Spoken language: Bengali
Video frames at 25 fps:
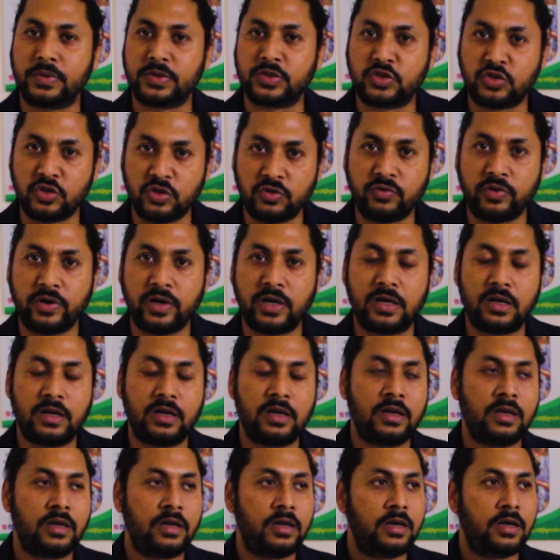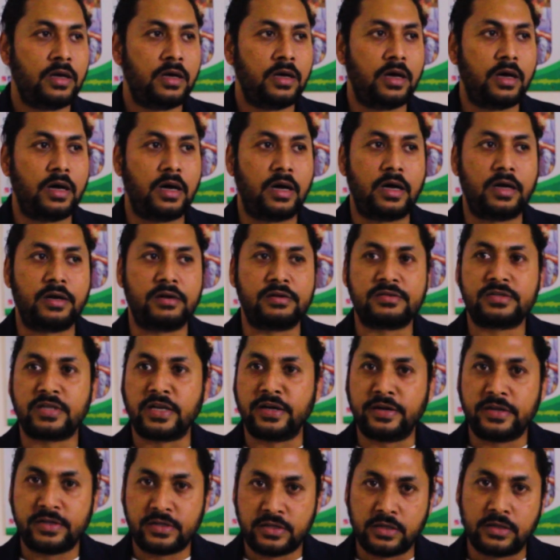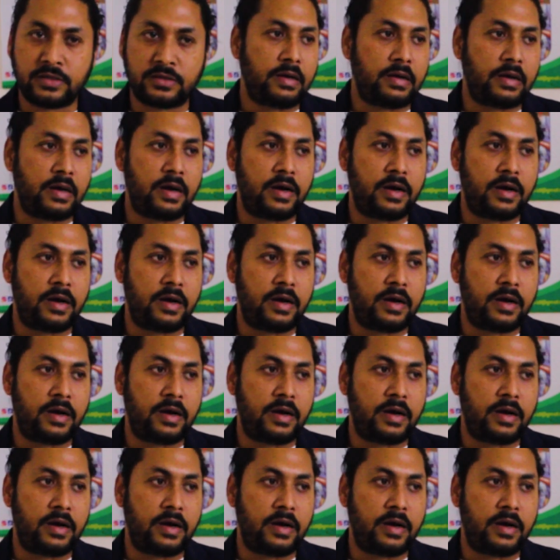টিউবওয়েল আর স্যানিটেশন